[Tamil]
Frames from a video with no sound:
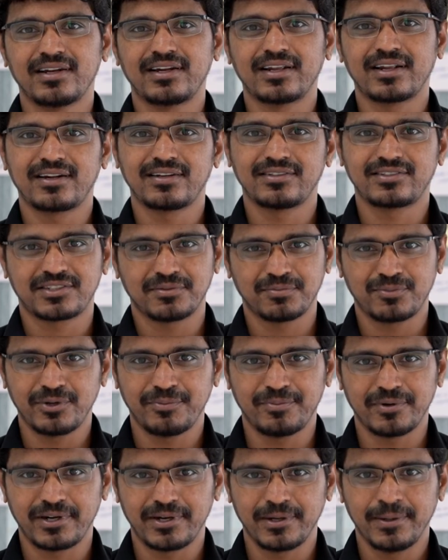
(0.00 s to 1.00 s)
அந்த டெரரிஸ்ட்டை
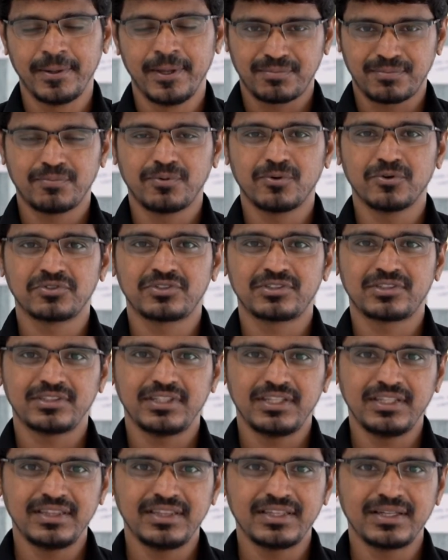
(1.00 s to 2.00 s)
பிடிப்பார் சப்போஸ்
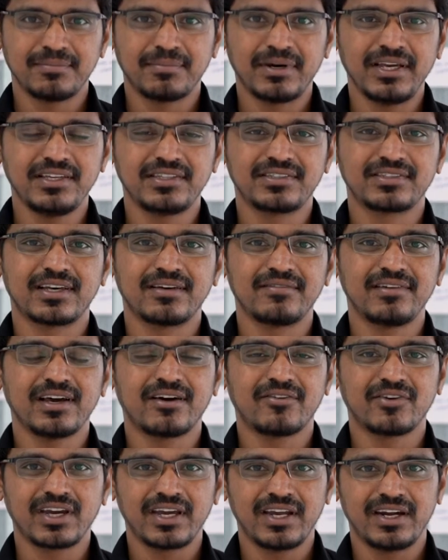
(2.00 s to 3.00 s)
இந்த பைக் சாவி
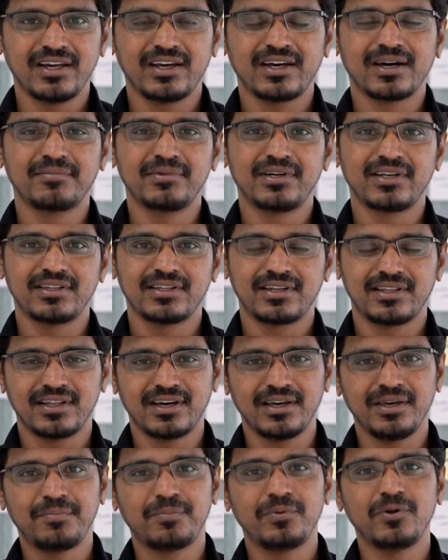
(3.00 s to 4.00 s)
அவங்க எடுக்காமல்
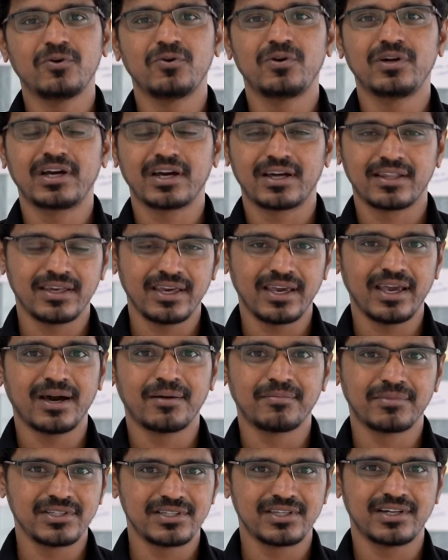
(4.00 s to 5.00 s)
இருந்திருந்தா இப்படி ஒரு கதையே
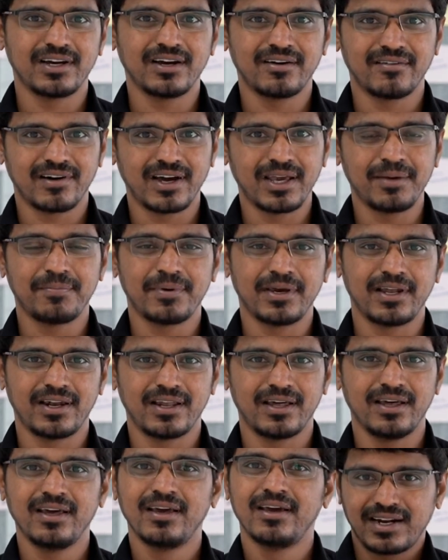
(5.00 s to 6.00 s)
அமைஞ்சிருக்கா வாய்ப்பே
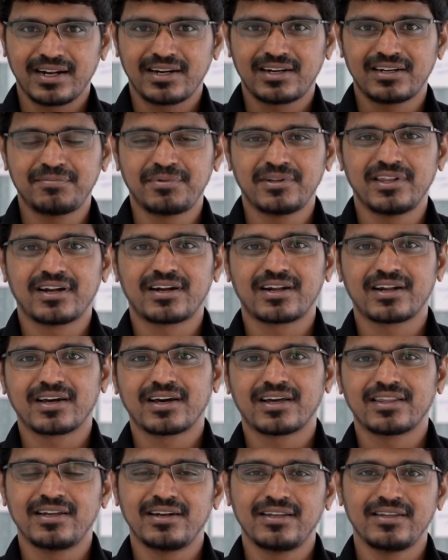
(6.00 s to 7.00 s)
இல்லை டேரக்டர் இப்படி
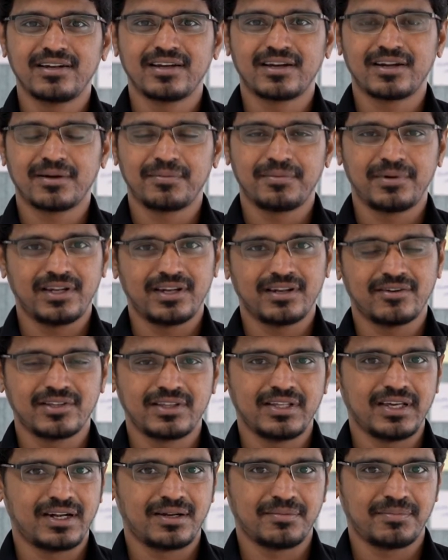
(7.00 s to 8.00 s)
கதை எழுதினார் அப்படின்லாம்
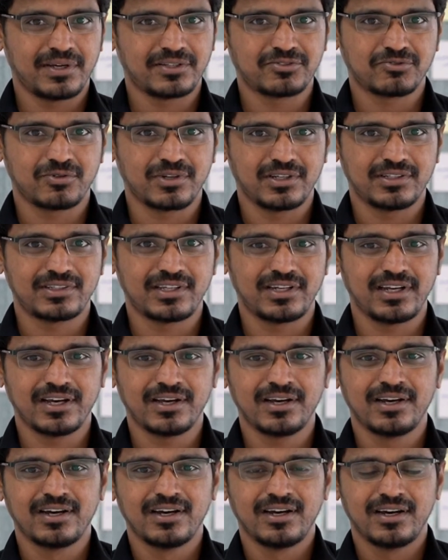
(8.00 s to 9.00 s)
வந்து என்கிட்ட பேசக்கூடாது
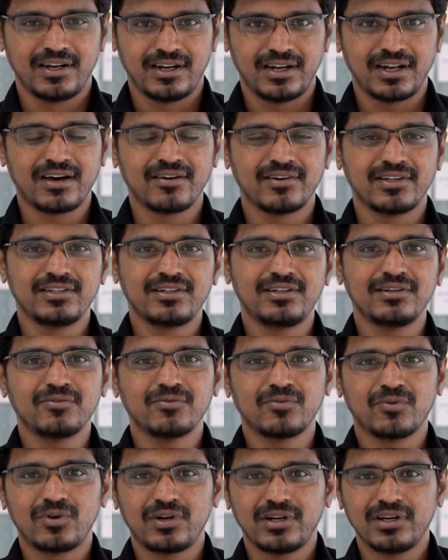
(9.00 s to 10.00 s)
சரியா நான் வந்துட்டு
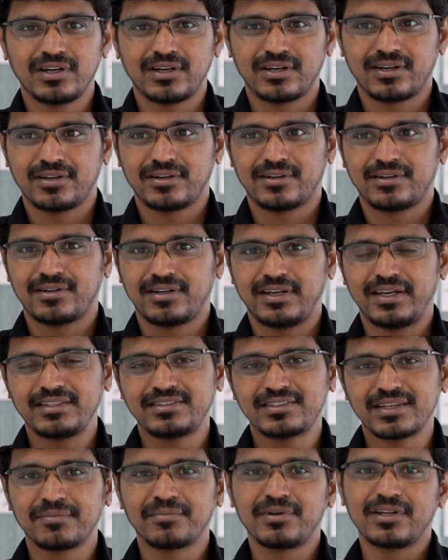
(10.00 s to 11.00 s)
ஒரு
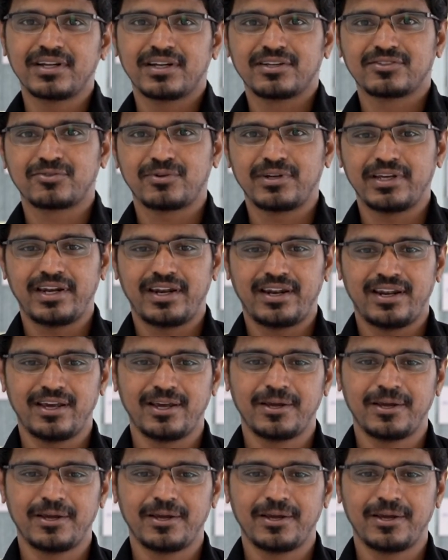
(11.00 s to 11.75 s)
எக்ஸாம்பிளுக்கு நான் சொல்லிக்கிட்டு